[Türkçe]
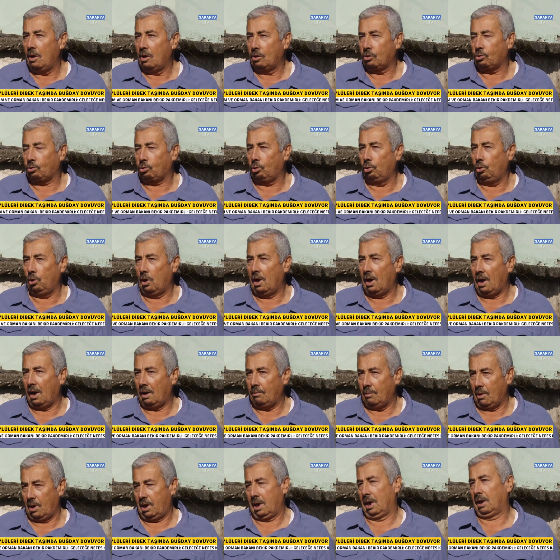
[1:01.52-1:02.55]
suyla
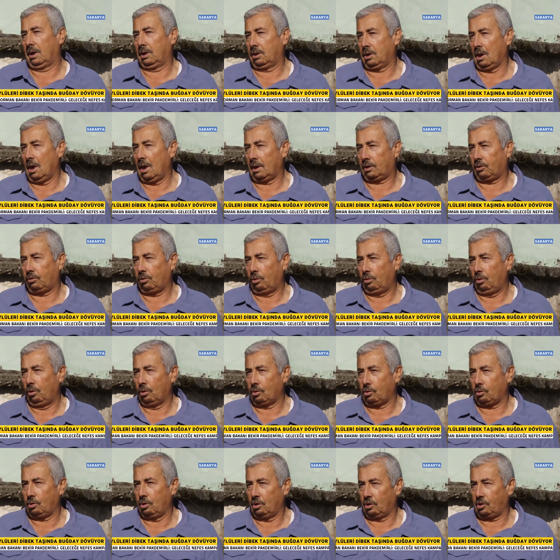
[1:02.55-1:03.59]
böyle
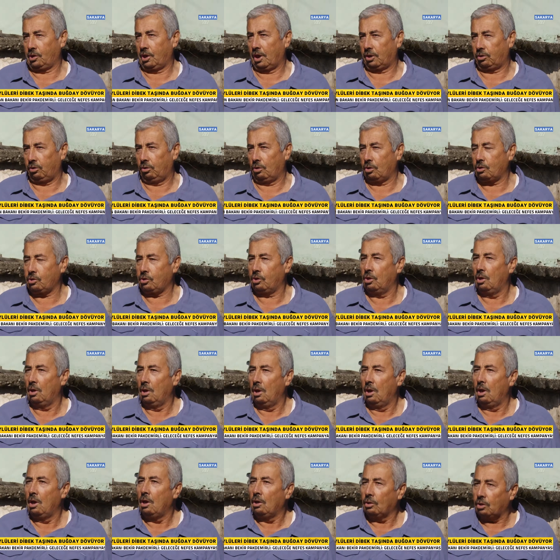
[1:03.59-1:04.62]
attırıyoruz, Bayağı ıslatıyoruz.
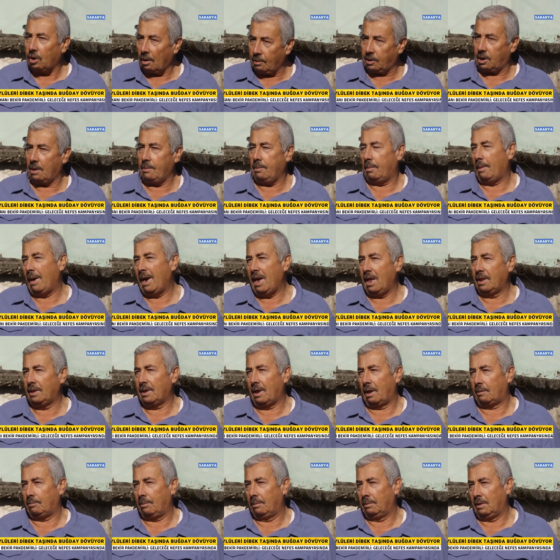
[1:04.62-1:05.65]
Tabii tabii
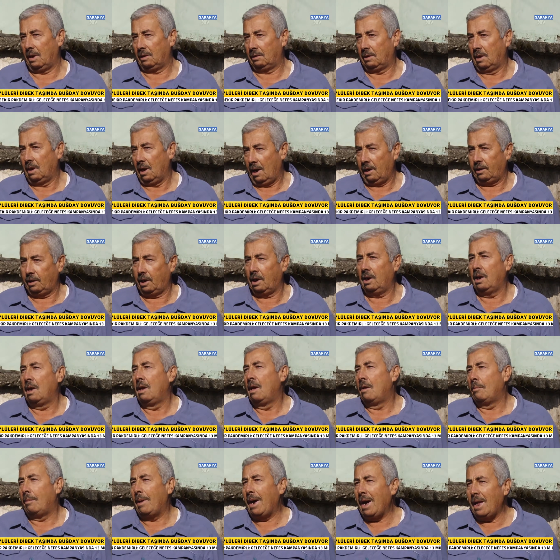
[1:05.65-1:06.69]
bayanlar ayrı.
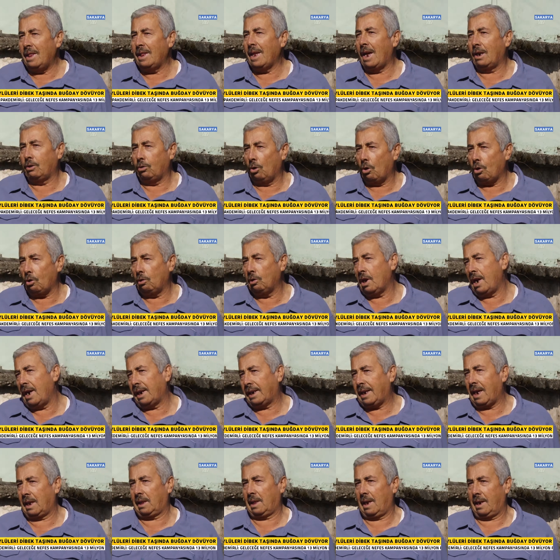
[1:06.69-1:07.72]
Bayanlar yorulur,
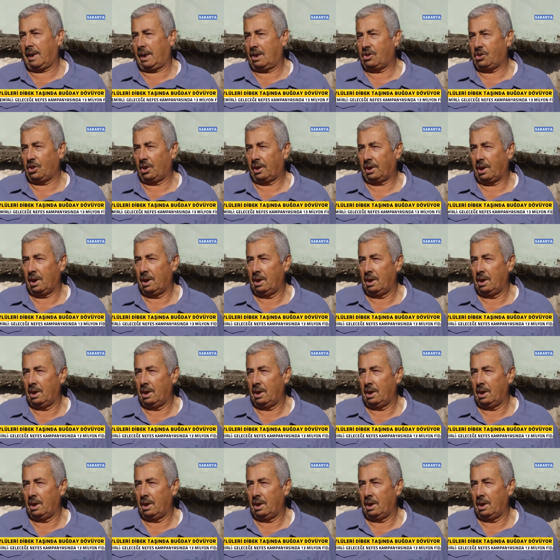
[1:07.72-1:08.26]
erkekler geçer.